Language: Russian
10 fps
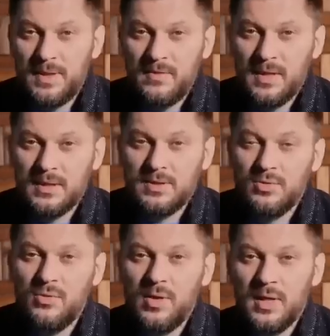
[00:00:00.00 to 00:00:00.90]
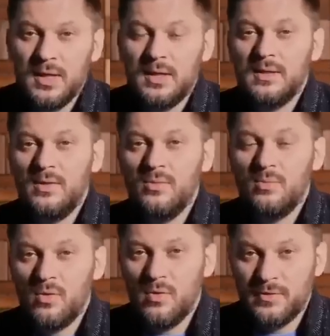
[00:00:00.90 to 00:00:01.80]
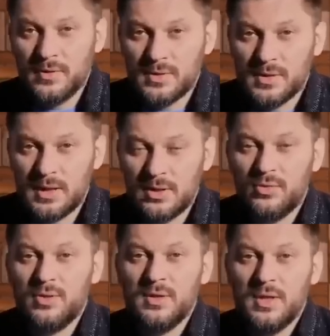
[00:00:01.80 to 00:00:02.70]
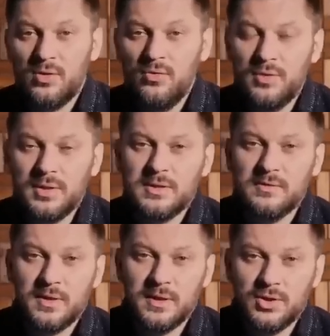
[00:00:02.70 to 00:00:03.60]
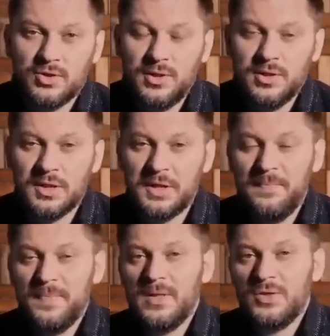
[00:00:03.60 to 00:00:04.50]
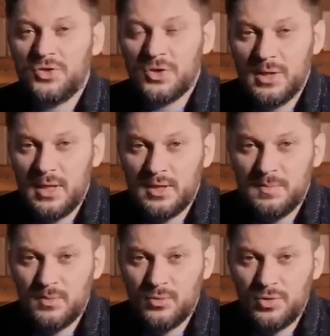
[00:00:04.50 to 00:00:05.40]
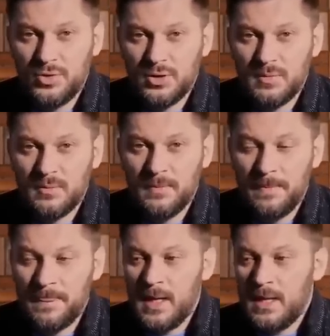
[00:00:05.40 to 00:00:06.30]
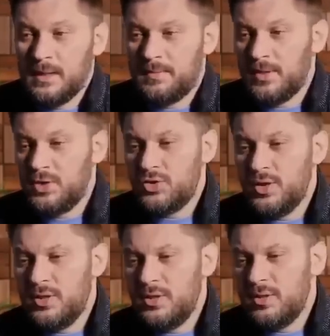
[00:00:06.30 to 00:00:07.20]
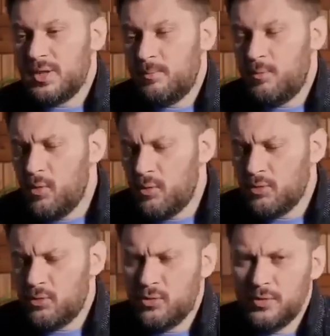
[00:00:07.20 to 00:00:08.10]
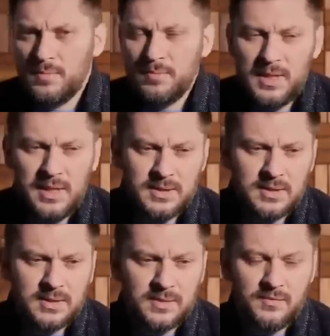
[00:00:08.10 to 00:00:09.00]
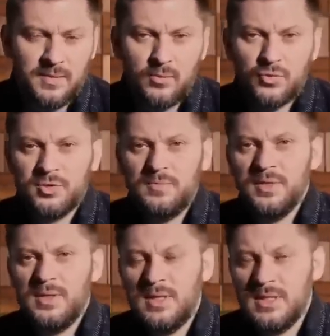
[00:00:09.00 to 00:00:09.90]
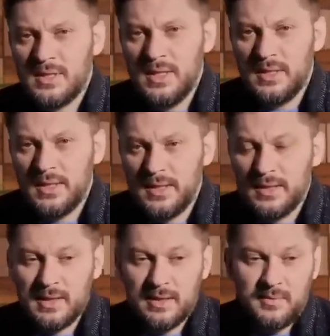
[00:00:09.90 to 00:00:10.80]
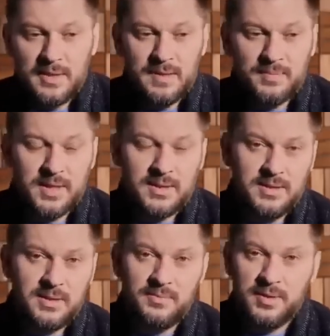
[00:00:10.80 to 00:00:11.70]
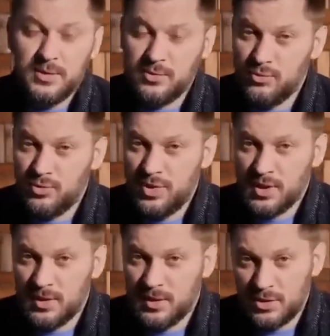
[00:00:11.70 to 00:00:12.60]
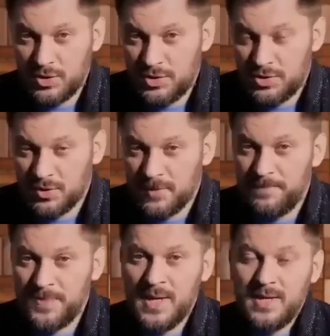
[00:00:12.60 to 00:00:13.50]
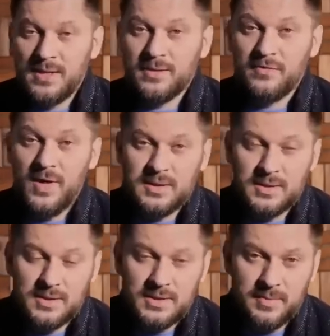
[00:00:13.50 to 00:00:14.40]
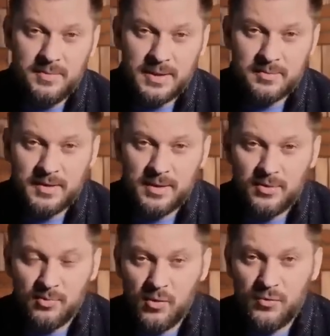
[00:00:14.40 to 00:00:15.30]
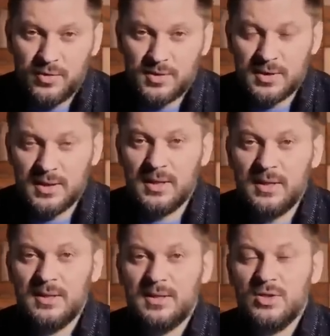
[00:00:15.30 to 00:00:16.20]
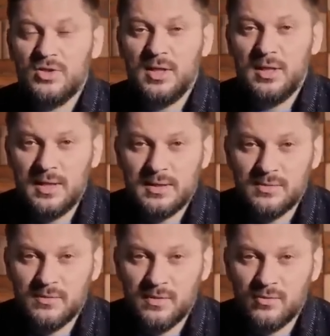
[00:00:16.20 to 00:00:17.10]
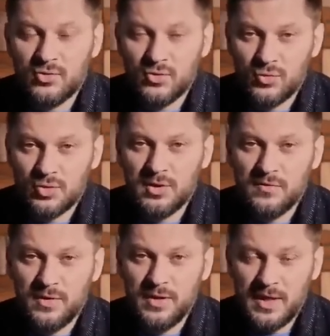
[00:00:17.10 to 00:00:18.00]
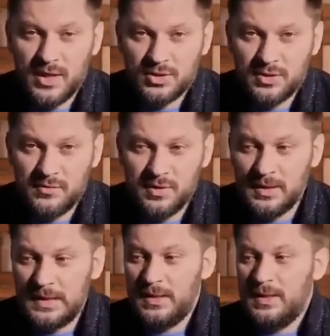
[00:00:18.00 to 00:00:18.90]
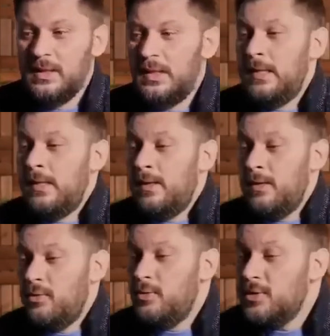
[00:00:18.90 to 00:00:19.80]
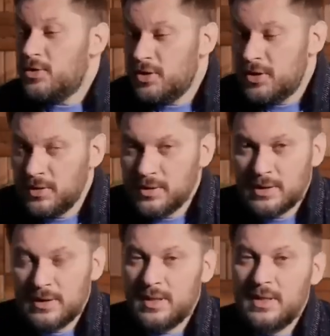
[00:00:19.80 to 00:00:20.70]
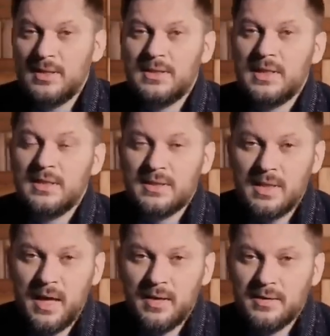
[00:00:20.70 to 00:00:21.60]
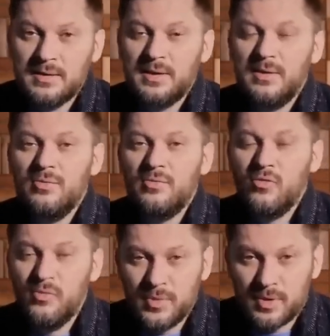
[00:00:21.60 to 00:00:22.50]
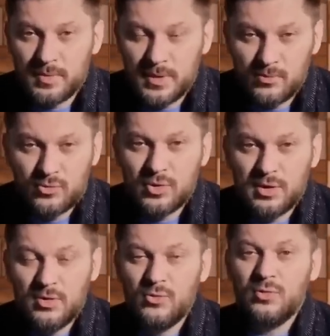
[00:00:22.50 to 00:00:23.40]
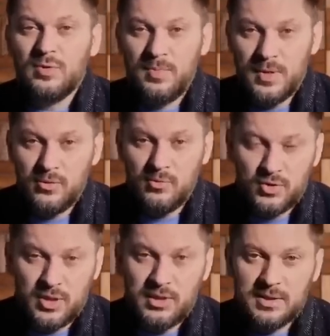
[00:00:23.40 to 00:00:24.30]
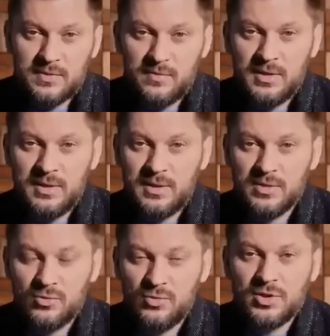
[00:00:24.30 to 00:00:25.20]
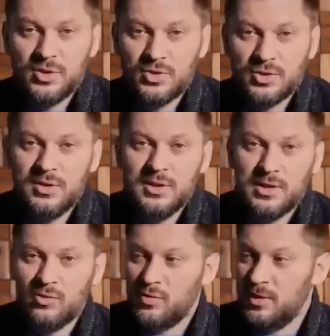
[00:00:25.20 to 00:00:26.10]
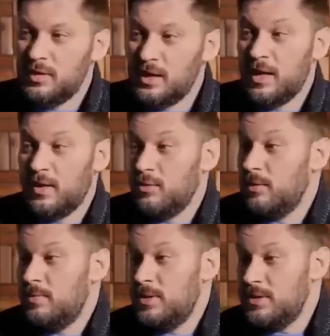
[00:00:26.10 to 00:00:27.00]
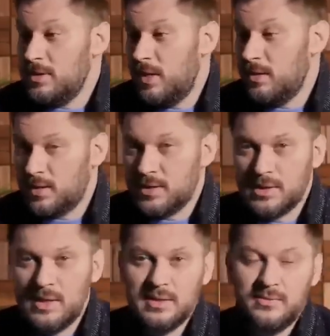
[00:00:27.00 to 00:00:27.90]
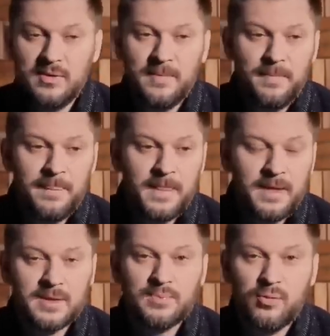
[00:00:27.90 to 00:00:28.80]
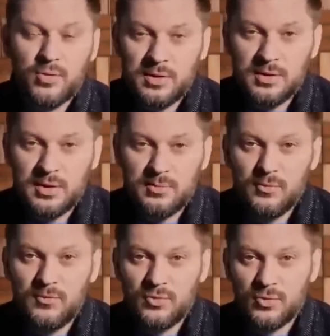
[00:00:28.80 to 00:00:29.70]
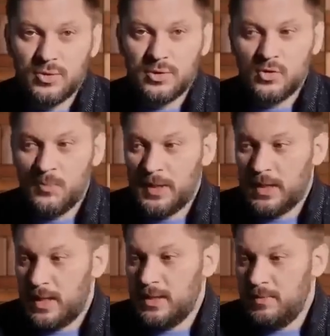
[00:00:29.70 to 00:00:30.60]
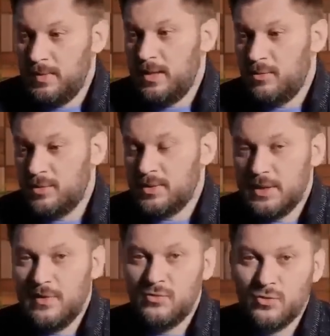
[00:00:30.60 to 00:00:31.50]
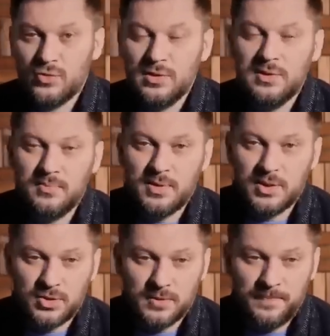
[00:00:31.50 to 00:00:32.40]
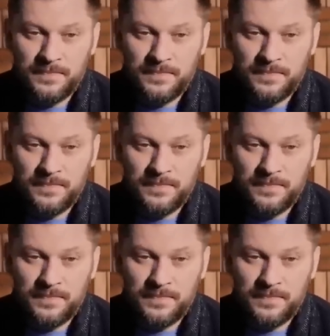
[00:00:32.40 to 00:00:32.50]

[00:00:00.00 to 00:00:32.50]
Первая категория – это любовницы, которые находятся в отношениях с женатыми мужчинами. На протяжении там, полугода, месяцев, а может быть нескольких лет, а на моей практике были случаи, когда женщина и 27 лет была любовницей, так и не дождалась своего суженого и ряженого, он не женился на ней, состарился и умер, потому что не успел убежать от своей сучки жены, которая, как он объяснял и рассказывал, испортила ему всю жизнь. Но, по крайней мере, он с ней всю жизнь не прожил.